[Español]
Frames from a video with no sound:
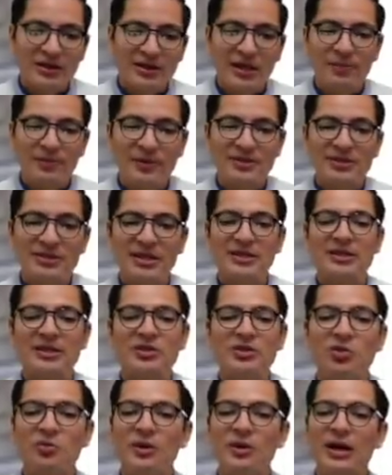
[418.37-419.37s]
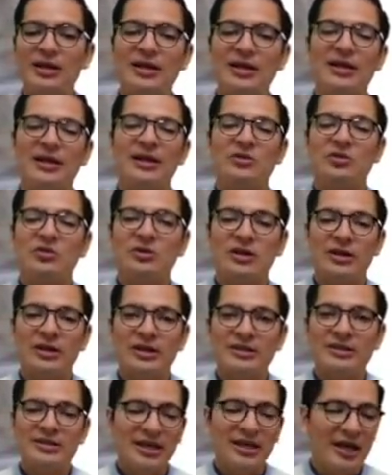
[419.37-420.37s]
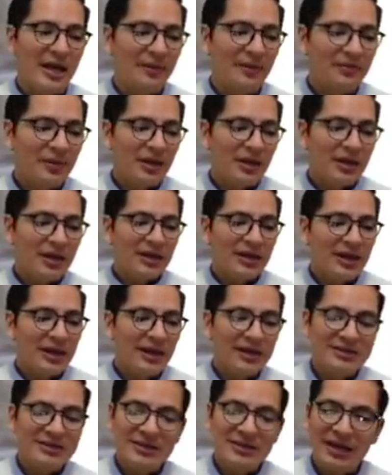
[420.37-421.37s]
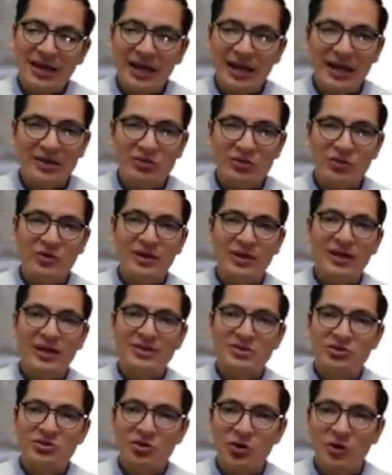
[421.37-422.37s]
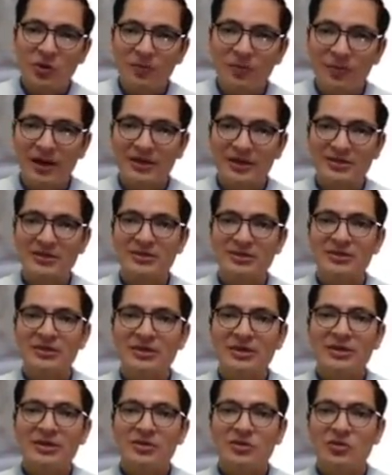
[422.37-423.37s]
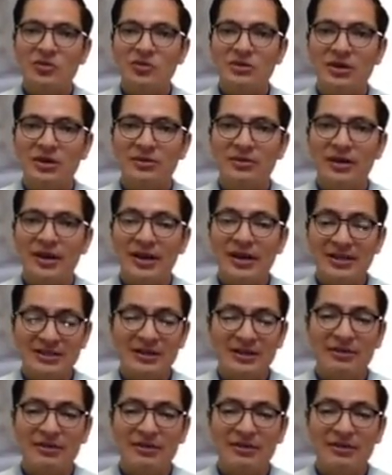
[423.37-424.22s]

del presidente Joe Biden en donde decía que sacar a todas las tropas nos les